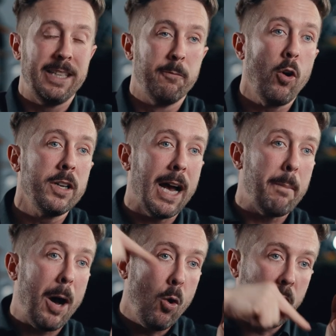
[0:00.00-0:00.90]
Die wollen
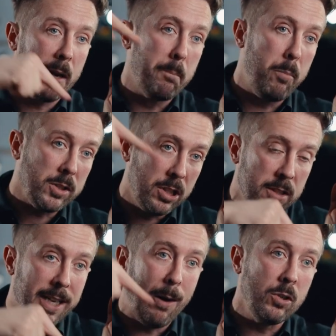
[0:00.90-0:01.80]
aber auch keine
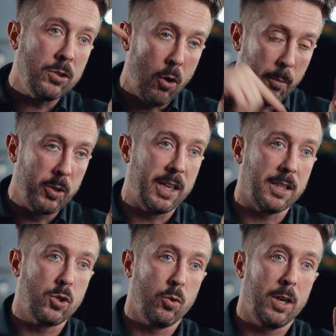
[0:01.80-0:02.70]

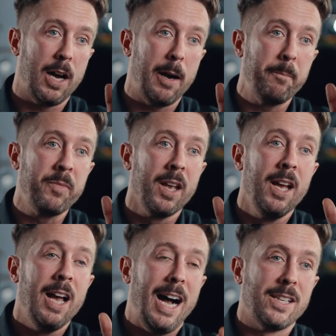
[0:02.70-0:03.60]
Bottom-Down-Kommunikation haben,
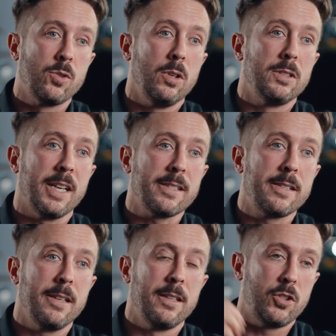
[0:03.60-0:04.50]
also
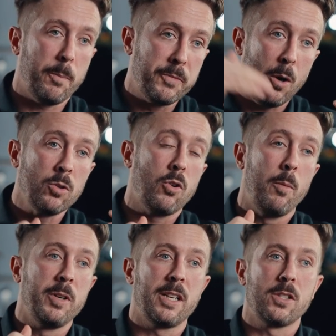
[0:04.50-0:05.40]
dass äh,
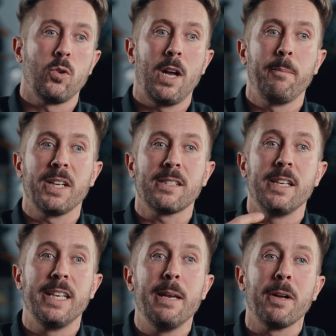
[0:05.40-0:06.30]
Top-Down-Kommunikation haben,
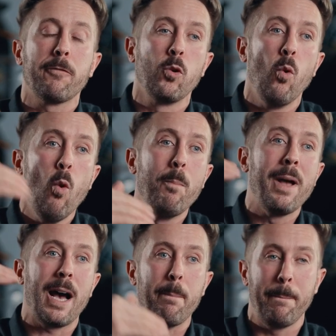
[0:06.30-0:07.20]
dass jemand von
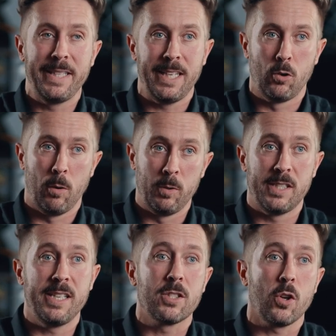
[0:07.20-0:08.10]
oben herab mit denen
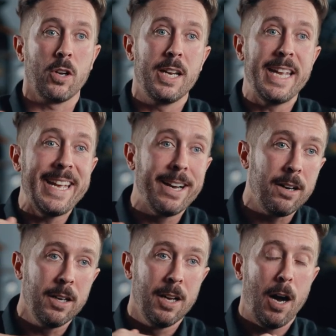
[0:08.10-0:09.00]
kommuniziert, sondern
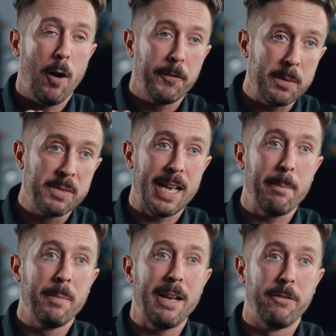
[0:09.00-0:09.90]
eher auf
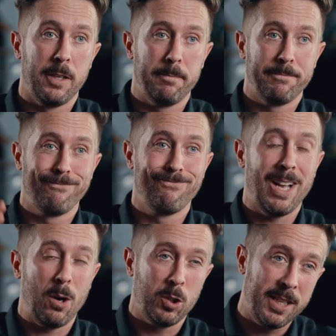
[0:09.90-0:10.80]
demselben Level.
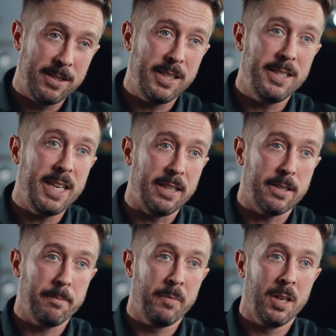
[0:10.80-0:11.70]

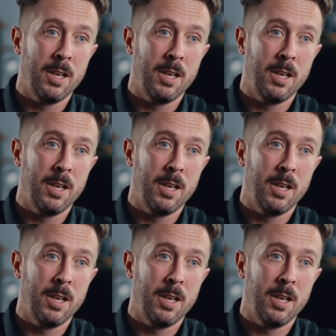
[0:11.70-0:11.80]
Authentizität.